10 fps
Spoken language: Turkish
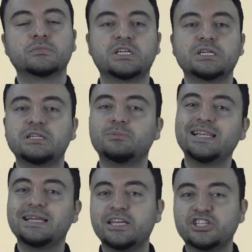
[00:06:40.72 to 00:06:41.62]

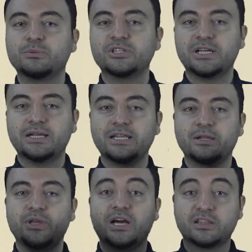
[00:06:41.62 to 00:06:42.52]
kırılmaları yaşamışlar
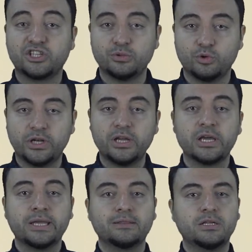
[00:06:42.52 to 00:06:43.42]
diyelim yaklaşım olarak
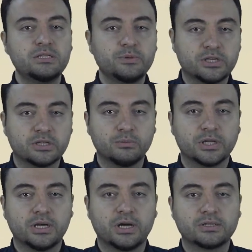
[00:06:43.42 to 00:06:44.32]
nasıl bir
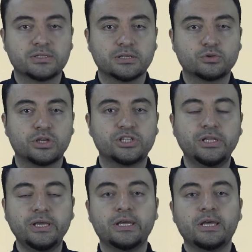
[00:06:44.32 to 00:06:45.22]
kırılma tarihsel
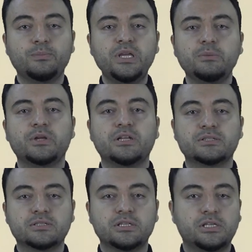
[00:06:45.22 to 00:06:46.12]
süreçte birbirine
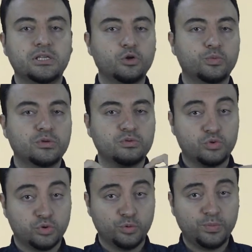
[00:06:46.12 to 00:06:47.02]
zıt iki
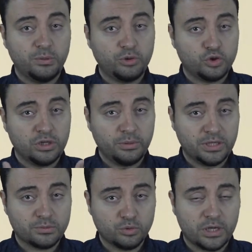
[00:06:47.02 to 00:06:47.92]
Kutup gibi
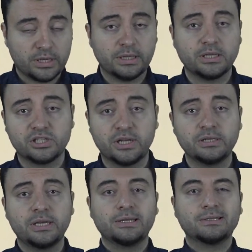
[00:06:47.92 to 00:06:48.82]
düşünebiliriz bunu arkadaşlar.
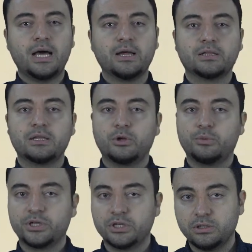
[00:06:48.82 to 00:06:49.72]
Tarihte böyle bir
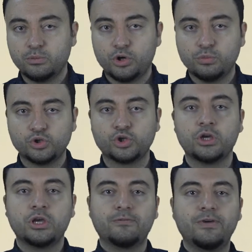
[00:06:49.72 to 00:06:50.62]
kırılma olmuş
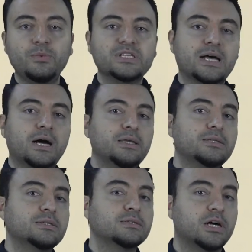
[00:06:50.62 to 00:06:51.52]
ve biz
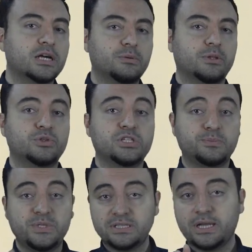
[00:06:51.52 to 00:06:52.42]
hangisini takip
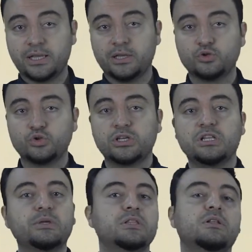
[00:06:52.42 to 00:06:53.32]
etmişiz? Biz derken çocuk
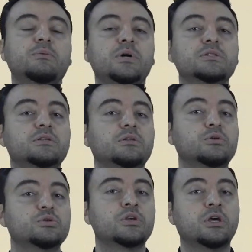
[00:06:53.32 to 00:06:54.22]
edebiyatından
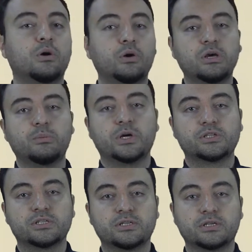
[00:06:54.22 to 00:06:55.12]
bahsediyoruz. Ona bir
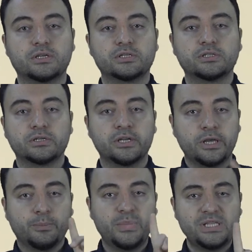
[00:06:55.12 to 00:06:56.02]
bakacağız arkadaşlar.
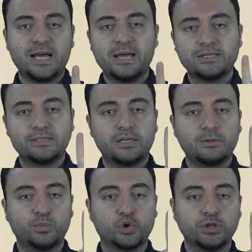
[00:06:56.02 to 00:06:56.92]
Bir
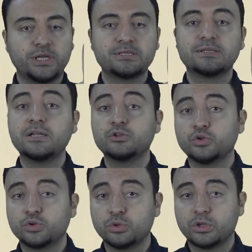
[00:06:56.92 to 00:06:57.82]
tanesi protestan
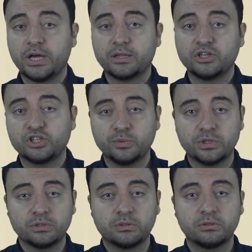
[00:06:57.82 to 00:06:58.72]
çocukluk
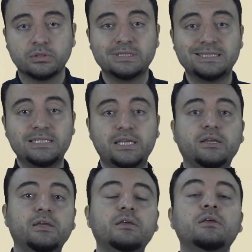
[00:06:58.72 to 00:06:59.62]
yaklaşımı,
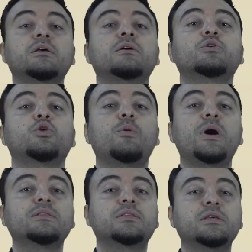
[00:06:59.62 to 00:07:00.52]
diğeri
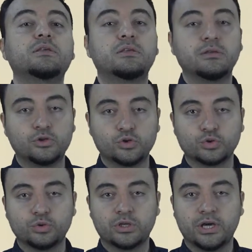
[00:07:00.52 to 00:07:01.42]
romantik
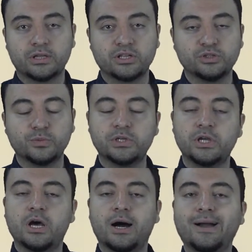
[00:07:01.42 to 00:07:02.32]
çocukluk yaklaşımı.
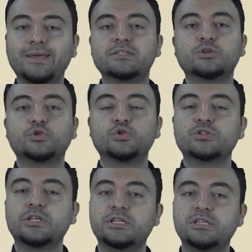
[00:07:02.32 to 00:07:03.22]
Hangisi
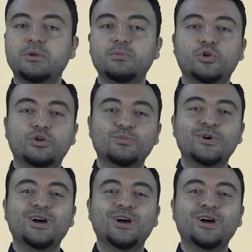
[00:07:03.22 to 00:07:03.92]
hoşunuza gitti bilmiyorum.